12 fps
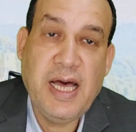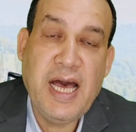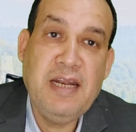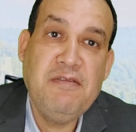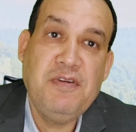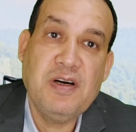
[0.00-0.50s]

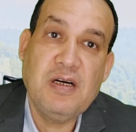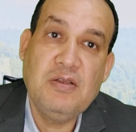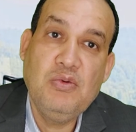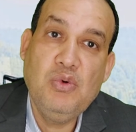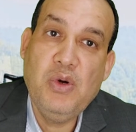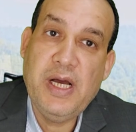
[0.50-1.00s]
أن
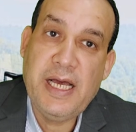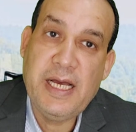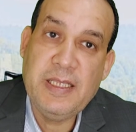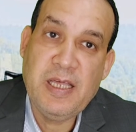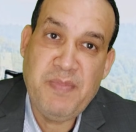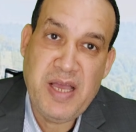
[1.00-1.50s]
فقدوها
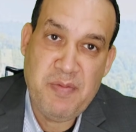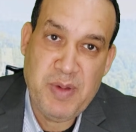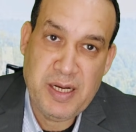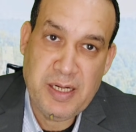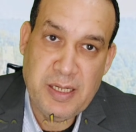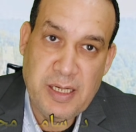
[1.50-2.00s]
تماماً